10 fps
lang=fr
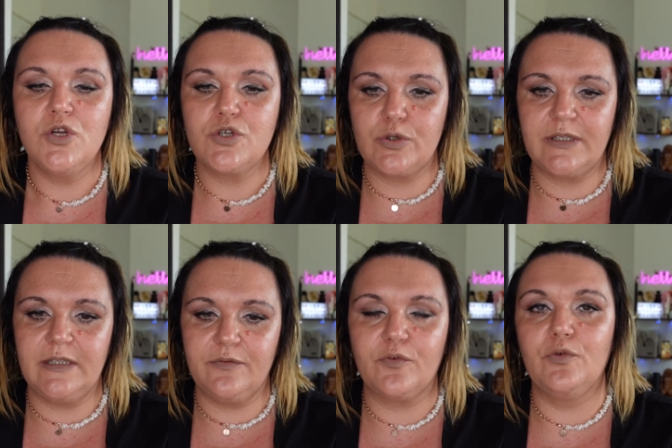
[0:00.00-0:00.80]
je
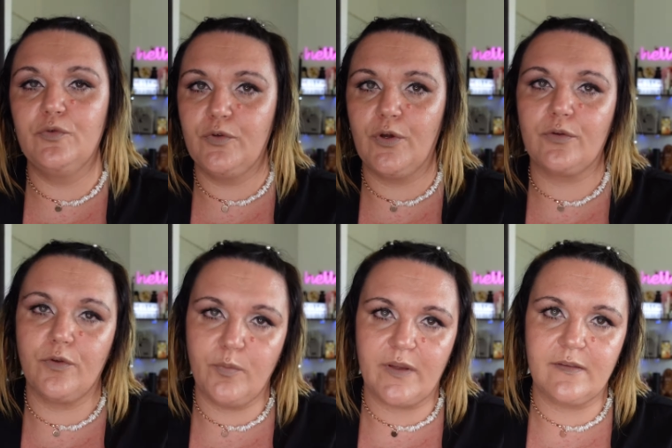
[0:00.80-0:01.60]
kiffe l'odeur
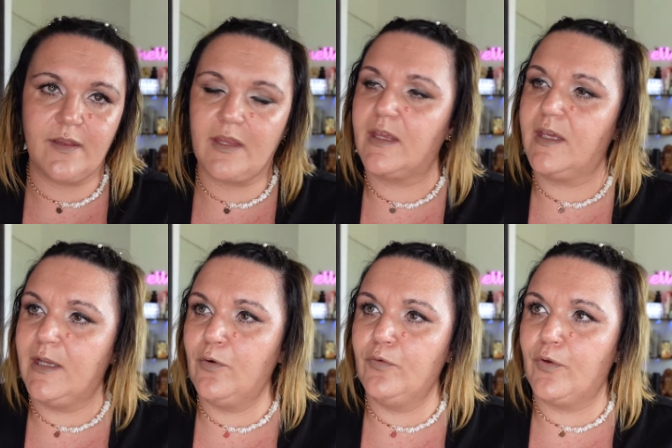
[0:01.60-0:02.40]
de pastèque
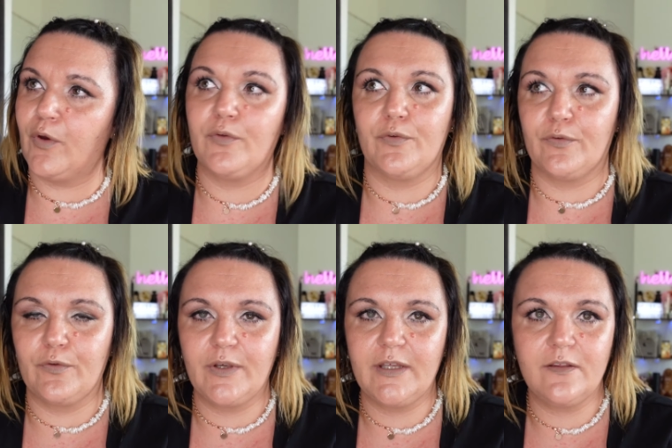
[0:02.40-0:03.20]
et l'odeur de
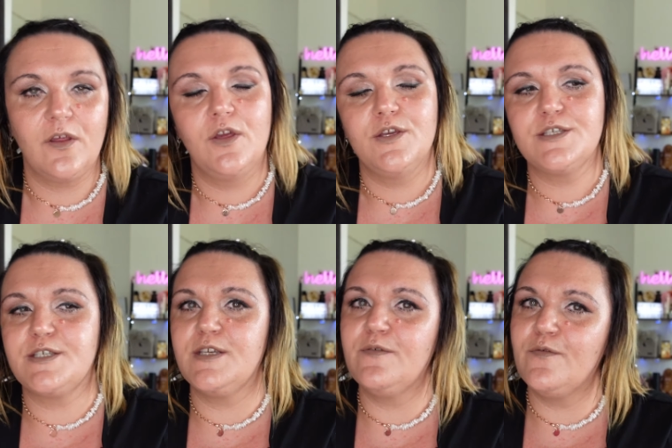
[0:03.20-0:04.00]
cerise.
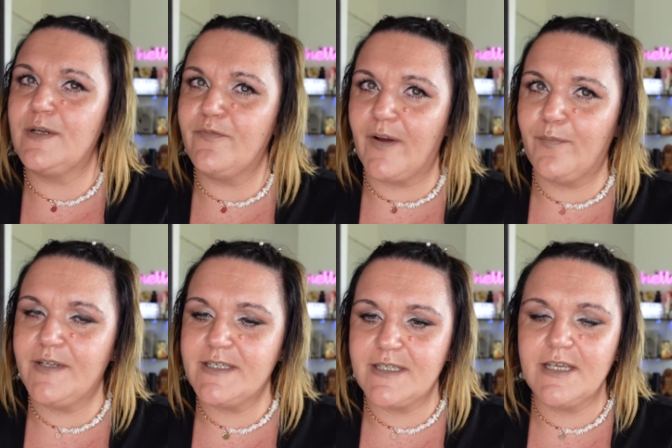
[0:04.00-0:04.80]
Si vous voulez me faire
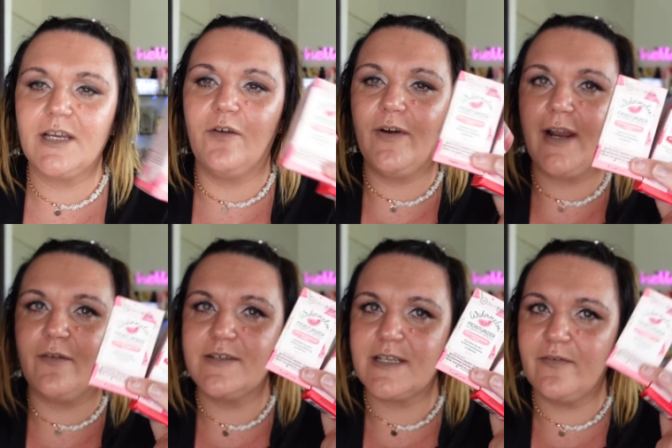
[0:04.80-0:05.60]
plaisir, voilà,
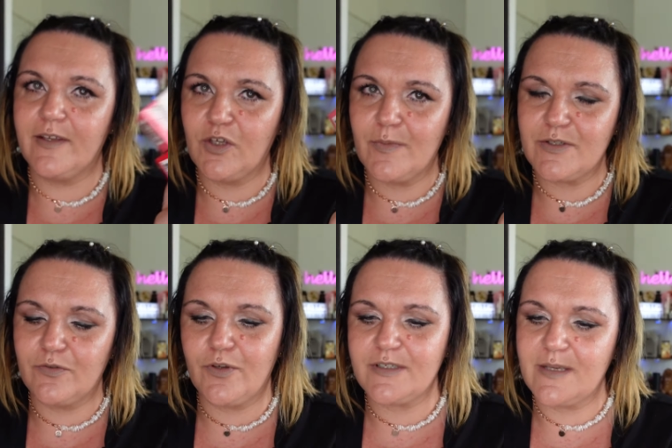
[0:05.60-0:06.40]
vous savez que mes
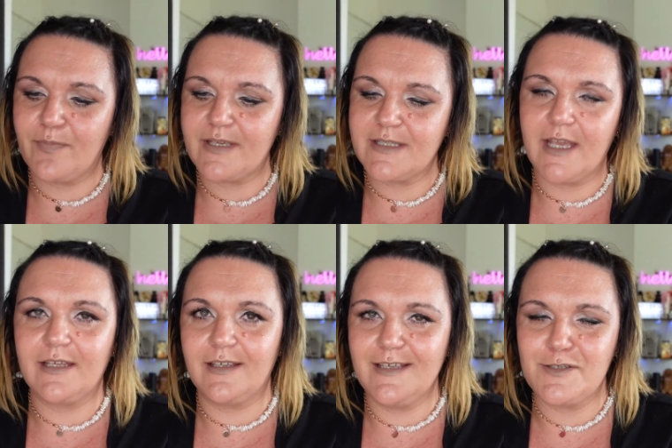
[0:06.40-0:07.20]
odeurs, c'est
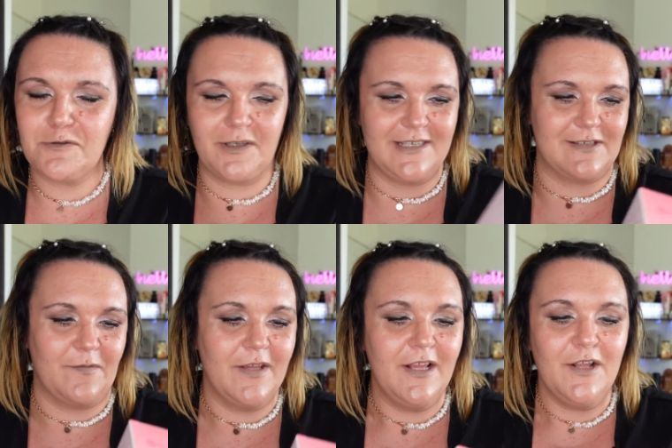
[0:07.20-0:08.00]
pastèque et cerise.
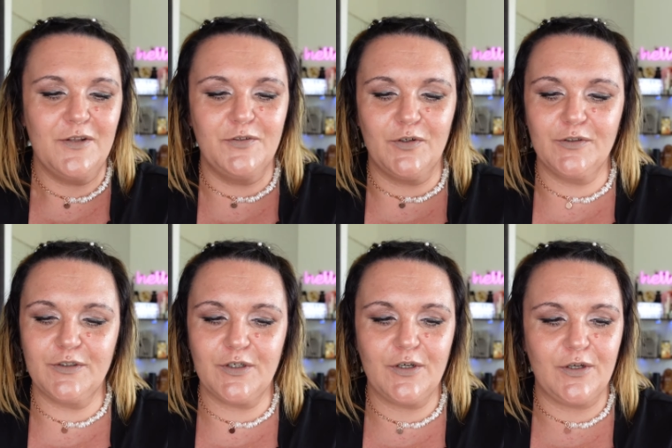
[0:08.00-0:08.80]

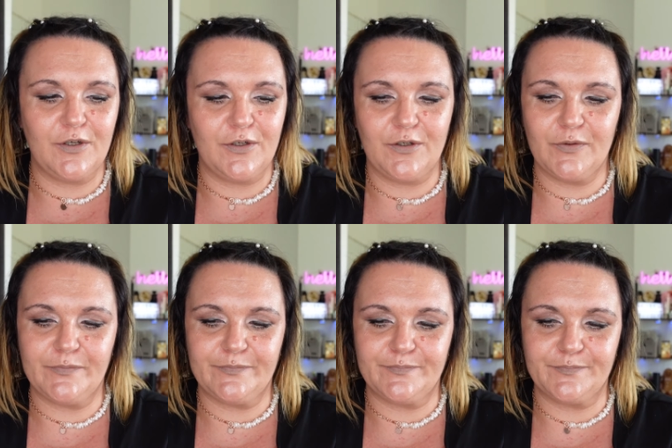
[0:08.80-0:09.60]
Donc,
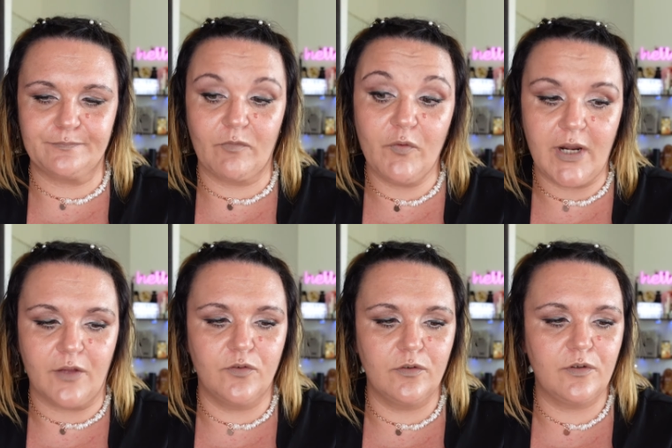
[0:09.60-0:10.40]
euh, voilà,
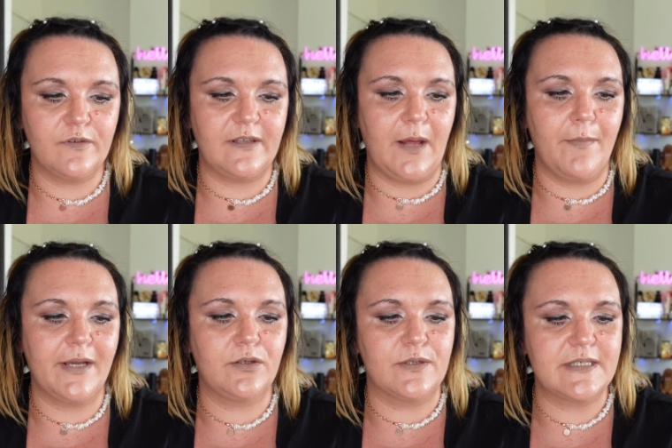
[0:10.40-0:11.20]
donc c'est la
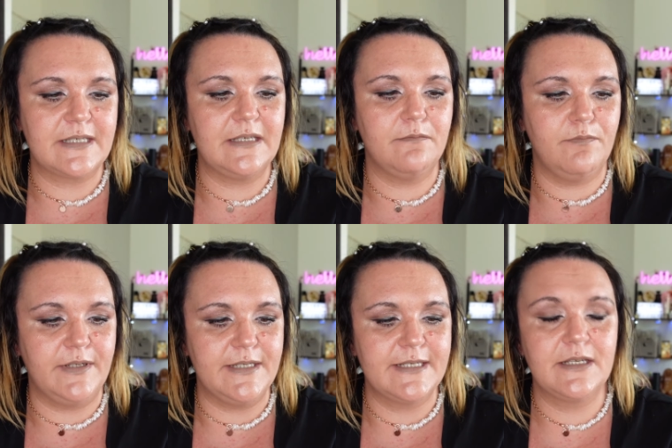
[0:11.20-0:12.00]
marque Skin
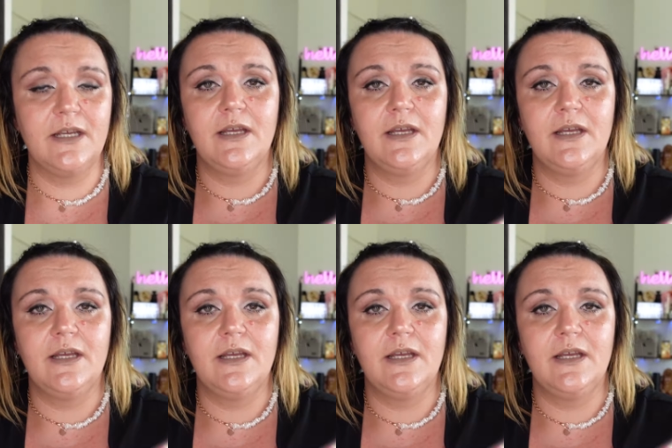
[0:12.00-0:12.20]
Bliss,